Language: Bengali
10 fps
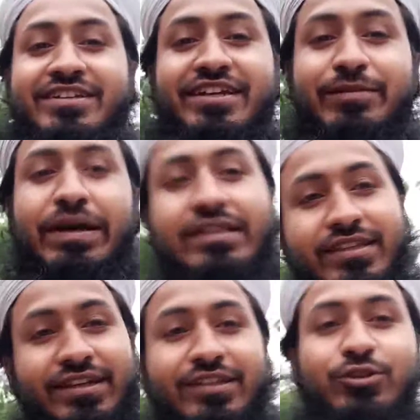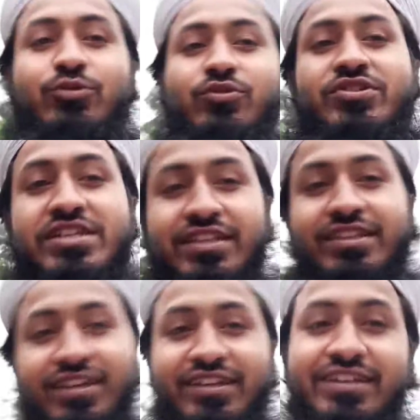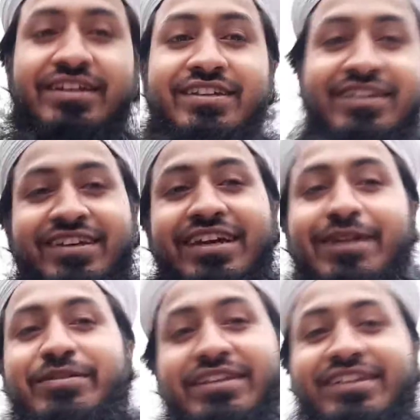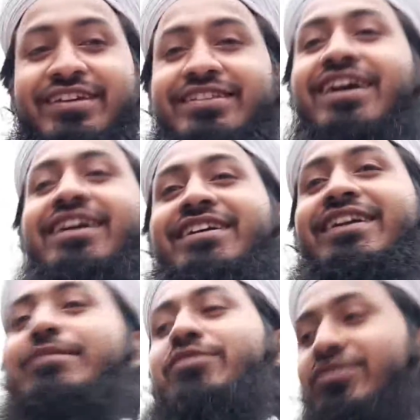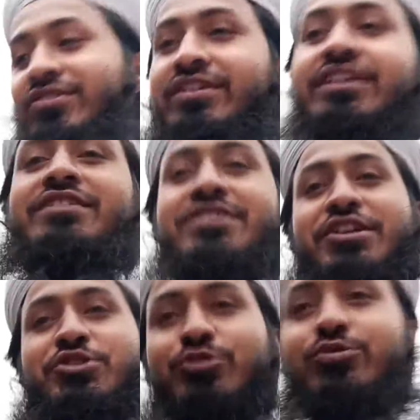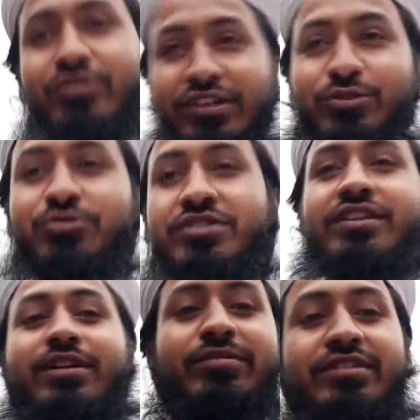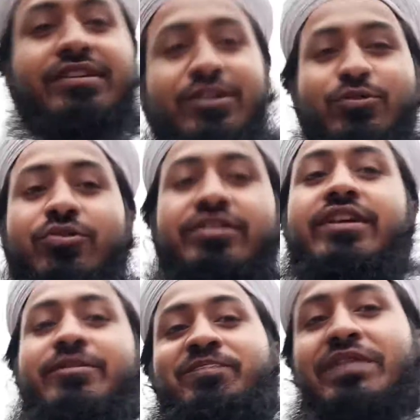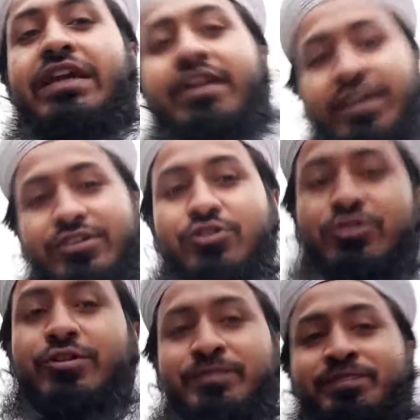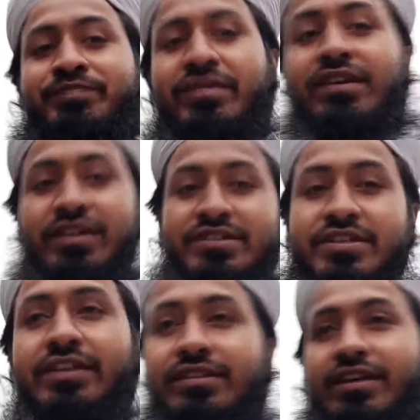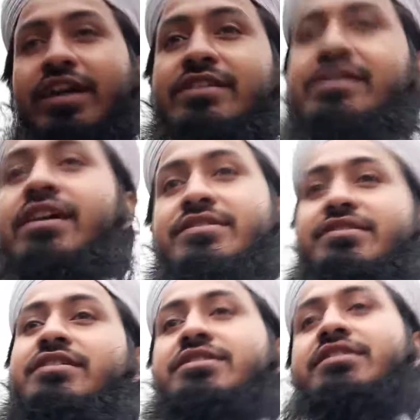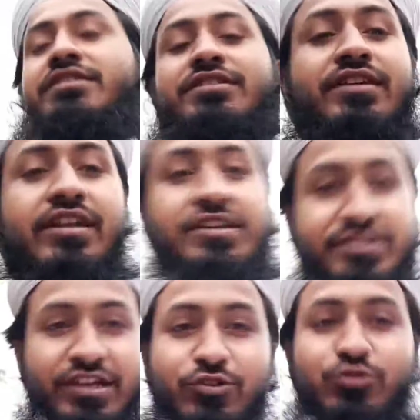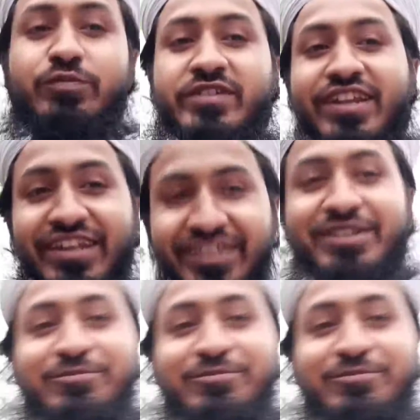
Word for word: সেই বার্তা কিন্তু শীতে আমাদেরকে দেয় এবং সেই সুযোগ কিন্তু শীত আমাদেরকে করে দেয় এজন্য শীতকাল যে আসছে সেই শীতকালকে স্বাগতম জানাই